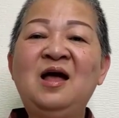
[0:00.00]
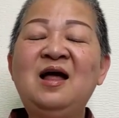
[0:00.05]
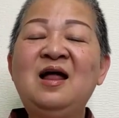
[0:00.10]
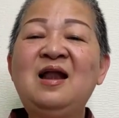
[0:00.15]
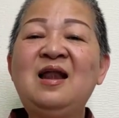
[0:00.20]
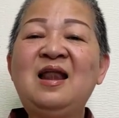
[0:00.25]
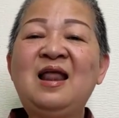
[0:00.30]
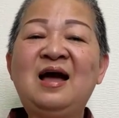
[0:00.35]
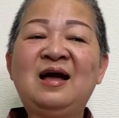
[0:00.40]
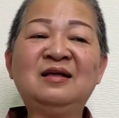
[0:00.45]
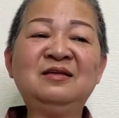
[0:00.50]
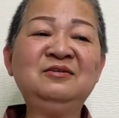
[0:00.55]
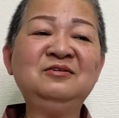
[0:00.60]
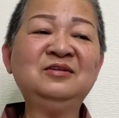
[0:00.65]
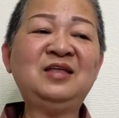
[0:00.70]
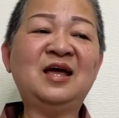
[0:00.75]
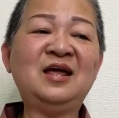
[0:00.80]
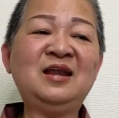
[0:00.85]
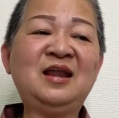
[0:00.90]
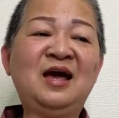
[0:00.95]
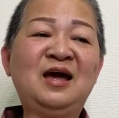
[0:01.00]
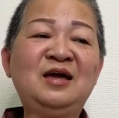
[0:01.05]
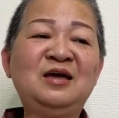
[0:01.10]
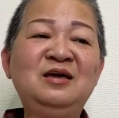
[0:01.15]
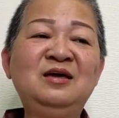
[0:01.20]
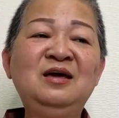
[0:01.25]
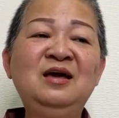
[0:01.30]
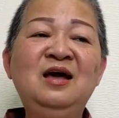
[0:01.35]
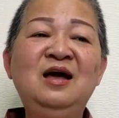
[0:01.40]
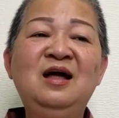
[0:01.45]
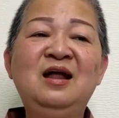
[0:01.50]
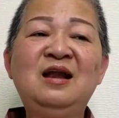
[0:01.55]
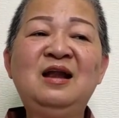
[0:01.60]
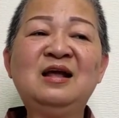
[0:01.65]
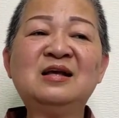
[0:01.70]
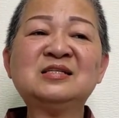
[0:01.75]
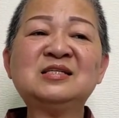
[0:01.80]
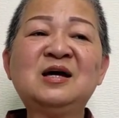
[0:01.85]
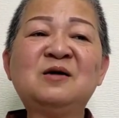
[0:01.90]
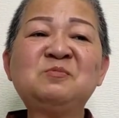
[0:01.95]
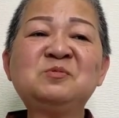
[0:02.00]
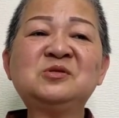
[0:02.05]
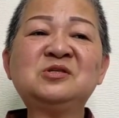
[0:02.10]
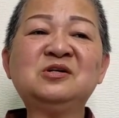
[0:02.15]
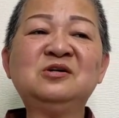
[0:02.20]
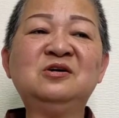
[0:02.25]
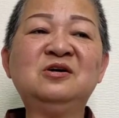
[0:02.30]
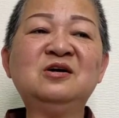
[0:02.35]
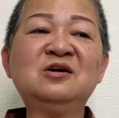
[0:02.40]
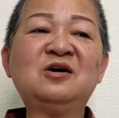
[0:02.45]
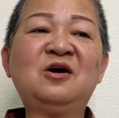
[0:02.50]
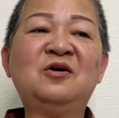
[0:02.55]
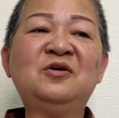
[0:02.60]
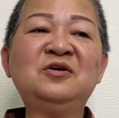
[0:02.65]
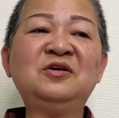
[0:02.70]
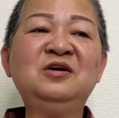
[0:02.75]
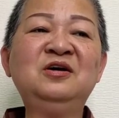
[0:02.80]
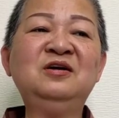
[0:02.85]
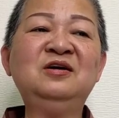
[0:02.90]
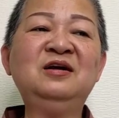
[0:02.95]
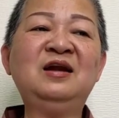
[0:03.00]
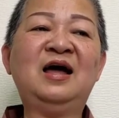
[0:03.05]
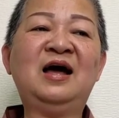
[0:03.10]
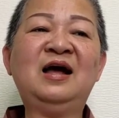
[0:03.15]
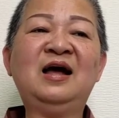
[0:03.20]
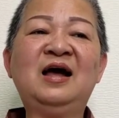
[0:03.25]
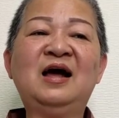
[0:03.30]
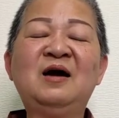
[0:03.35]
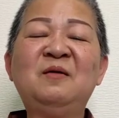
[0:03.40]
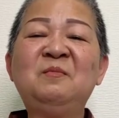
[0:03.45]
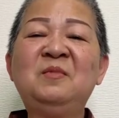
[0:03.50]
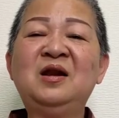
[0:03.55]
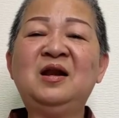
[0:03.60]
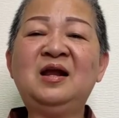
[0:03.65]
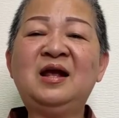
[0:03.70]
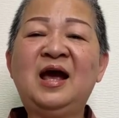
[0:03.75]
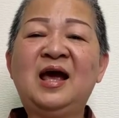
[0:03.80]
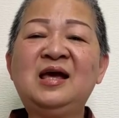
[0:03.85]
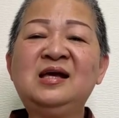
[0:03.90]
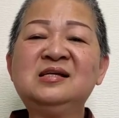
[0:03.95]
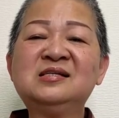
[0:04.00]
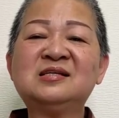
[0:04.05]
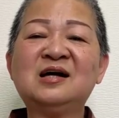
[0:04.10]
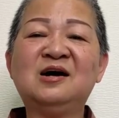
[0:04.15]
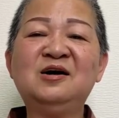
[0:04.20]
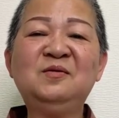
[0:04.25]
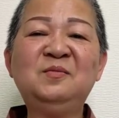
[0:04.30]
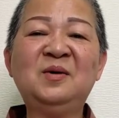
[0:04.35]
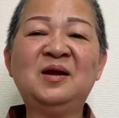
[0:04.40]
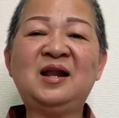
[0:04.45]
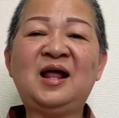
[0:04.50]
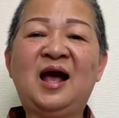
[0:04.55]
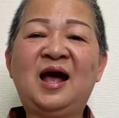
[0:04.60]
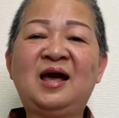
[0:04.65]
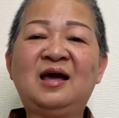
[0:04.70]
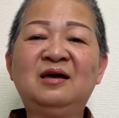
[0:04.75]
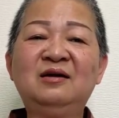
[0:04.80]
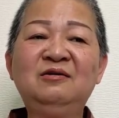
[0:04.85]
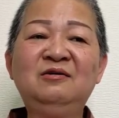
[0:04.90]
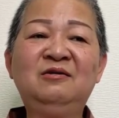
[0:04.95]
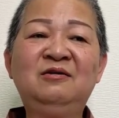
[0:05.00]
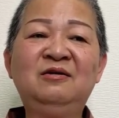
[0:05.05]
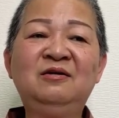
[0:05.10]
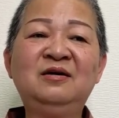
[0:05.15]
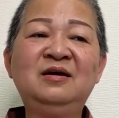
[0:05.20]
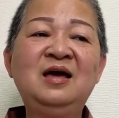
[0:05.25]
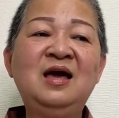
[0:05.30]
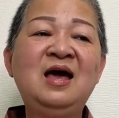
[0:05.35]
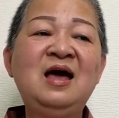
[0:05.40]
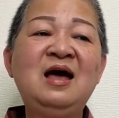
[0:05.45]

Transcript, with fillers: là như thế này là sắp sửa coi như là hả mình gây sự mình hại người